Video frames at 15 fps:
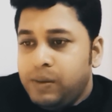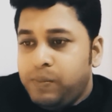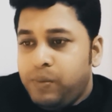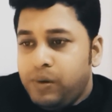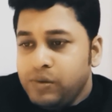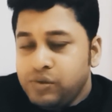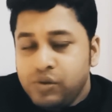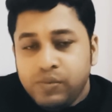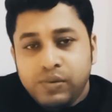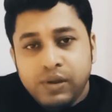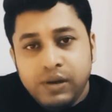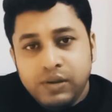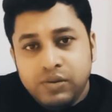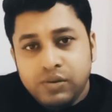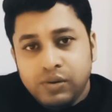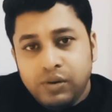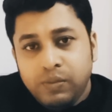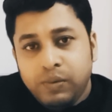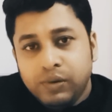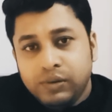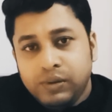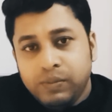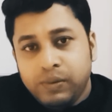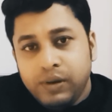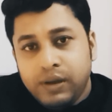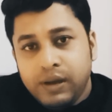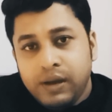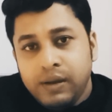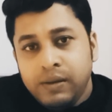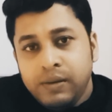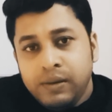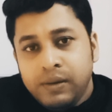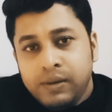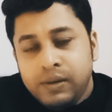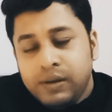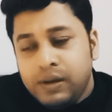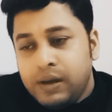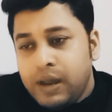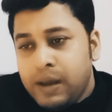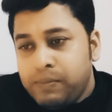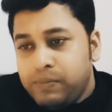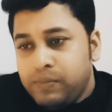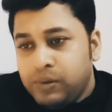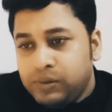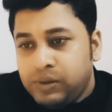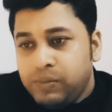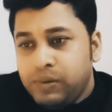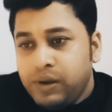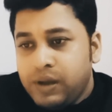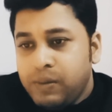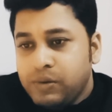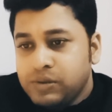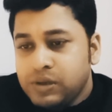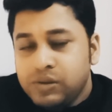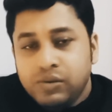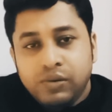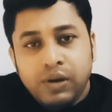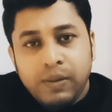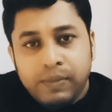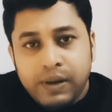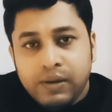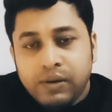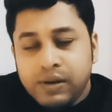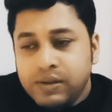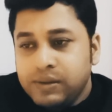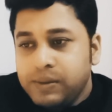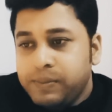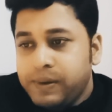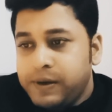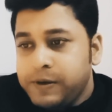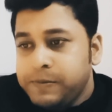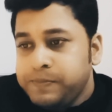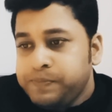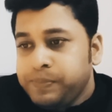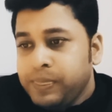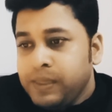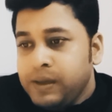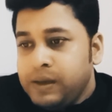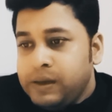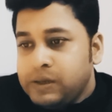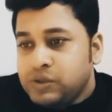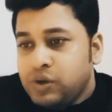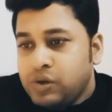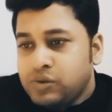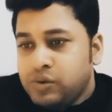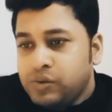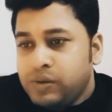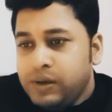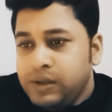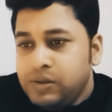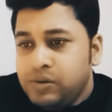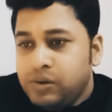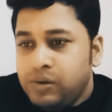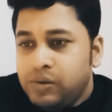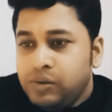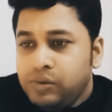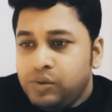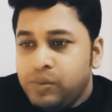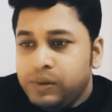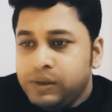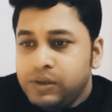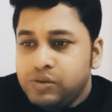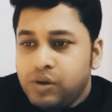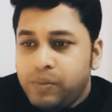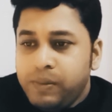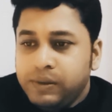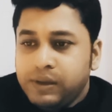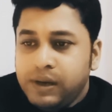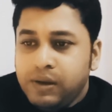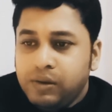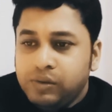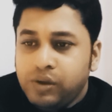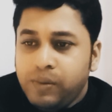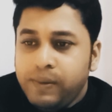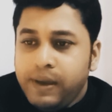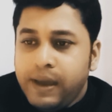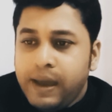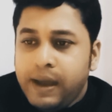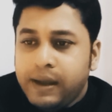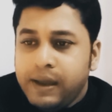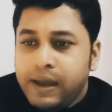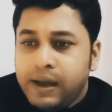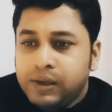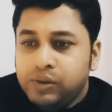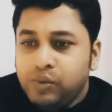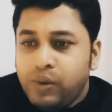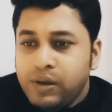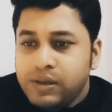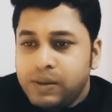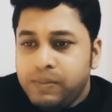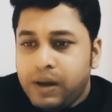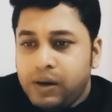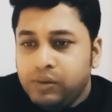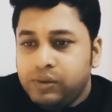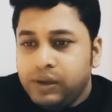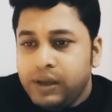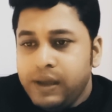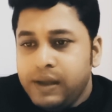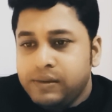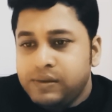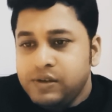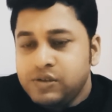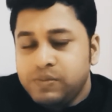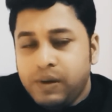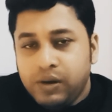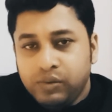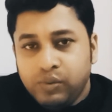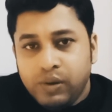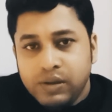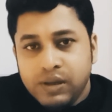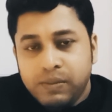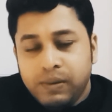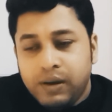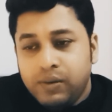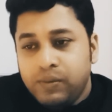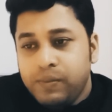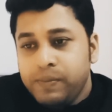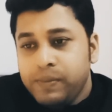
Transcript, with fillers: পঞ্চম শ্রেণীর জন্য ভর্তি পরীক্ষায় ভর্তি পরীক্ষা বসার জন্য অ্যাপ্লাই করা যেতে পারে ষষ্ঠ শ্রেণীর জন্য তোমাদের জন্মের তারিখ হতে হবে এক এক দু হাজার বারো থেকে একত্রিশ বারো দু হাজার বারো